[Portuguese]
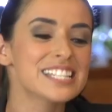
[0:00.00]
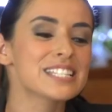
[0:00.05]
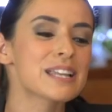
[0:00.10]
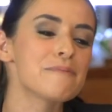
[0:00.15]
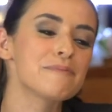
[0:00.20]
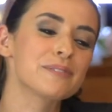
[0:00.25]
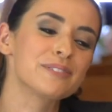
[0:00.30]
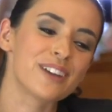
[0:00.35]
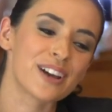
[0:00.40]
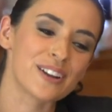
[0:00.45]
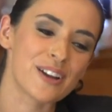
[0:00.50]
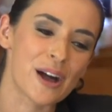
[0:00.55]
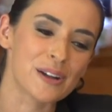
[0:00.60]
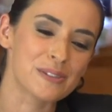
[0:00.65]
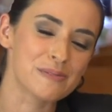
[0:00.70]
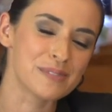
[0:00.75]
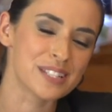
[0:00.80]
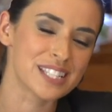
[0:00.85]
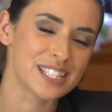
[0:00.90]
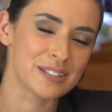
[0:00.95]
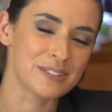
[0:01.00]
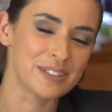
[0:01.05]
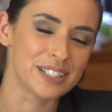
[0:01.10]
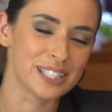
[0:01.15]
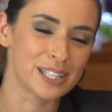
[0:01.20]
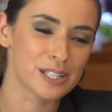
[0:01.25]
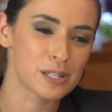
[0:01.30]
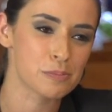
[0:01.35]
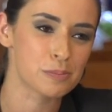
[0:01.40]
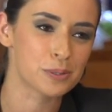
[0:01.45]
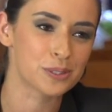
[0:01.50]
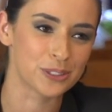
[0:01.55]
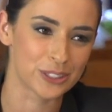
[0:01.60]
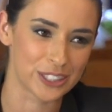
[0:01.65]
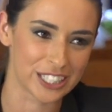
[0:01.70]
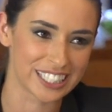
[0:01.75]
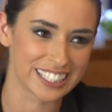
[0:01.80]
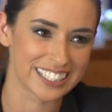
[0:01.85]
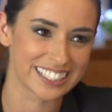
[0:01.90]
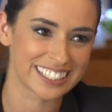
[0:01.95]
Já provaram algumas iguarias
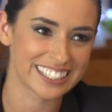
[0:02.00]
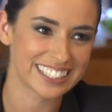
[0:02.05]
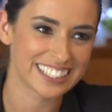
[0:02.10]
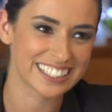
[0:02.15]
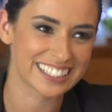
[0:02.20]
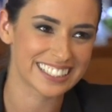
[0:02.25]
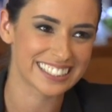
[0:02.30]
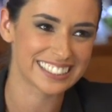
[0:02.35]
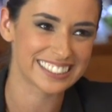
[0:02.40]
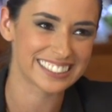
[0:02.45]
portuguesas?